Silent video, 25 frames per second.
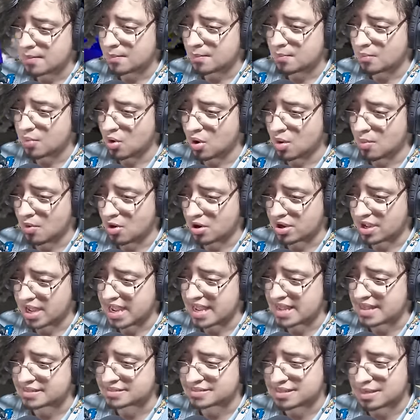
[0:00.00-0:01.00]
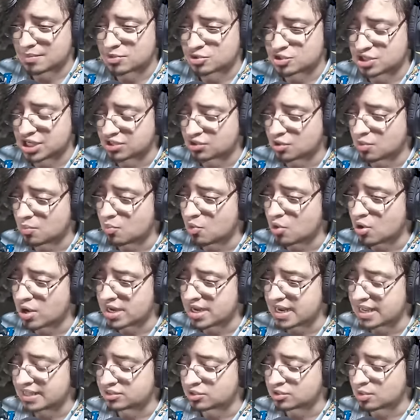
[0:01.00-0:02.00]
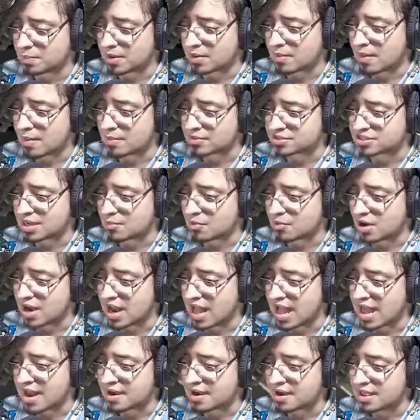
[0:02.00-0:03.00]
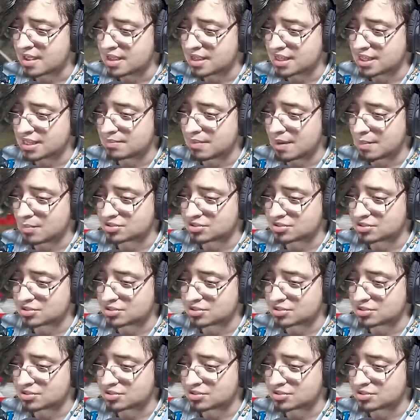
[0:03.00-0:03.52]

Boom, ok, estamos yendo muy lento, pero vamos a volar y vamos